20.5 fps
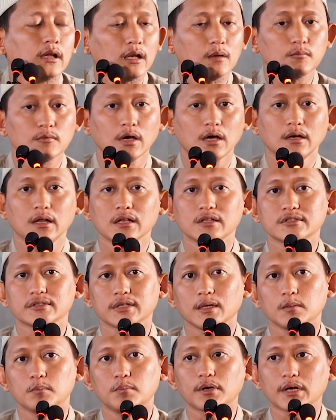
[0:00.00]
dalam keadaan
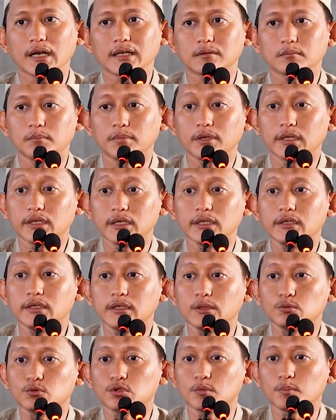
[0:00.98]
saya berat
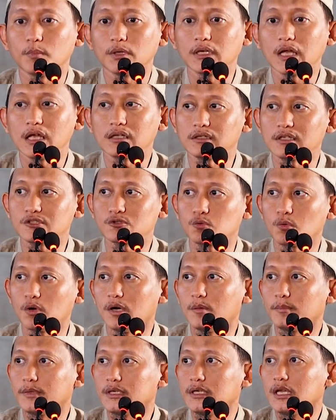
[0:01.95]
begini untuk menaati
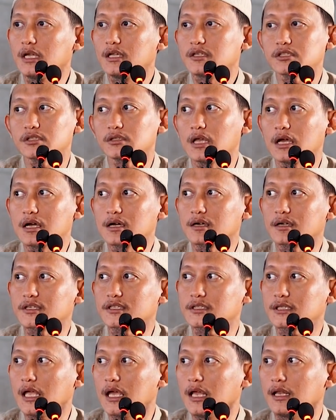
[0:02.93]
suami sedang
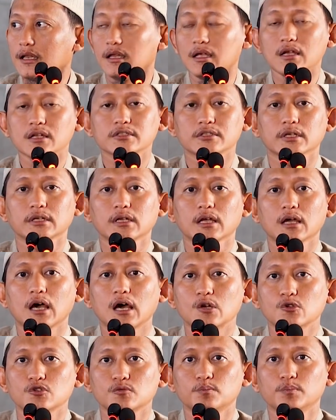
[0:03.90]
kesal
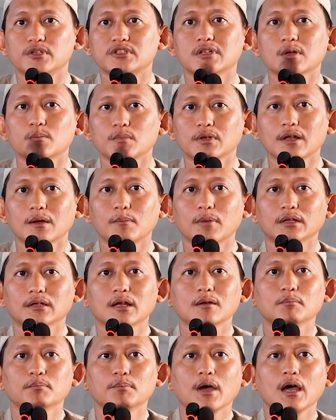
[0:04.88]
saya harus bisa
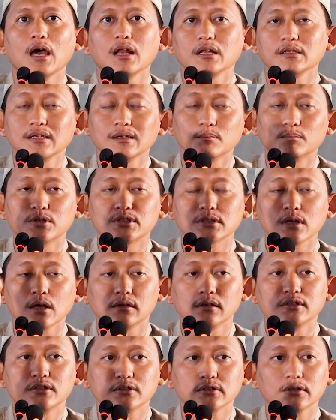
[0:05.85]
mendapatkan pahala yang
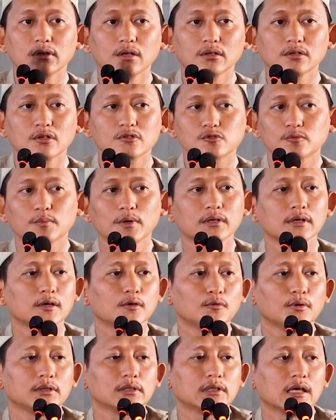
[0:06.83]
besar di sisi Allah
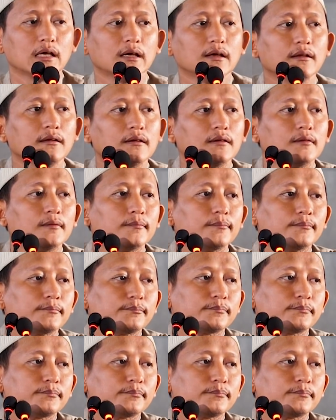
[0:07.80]
Subhanahu wa taala.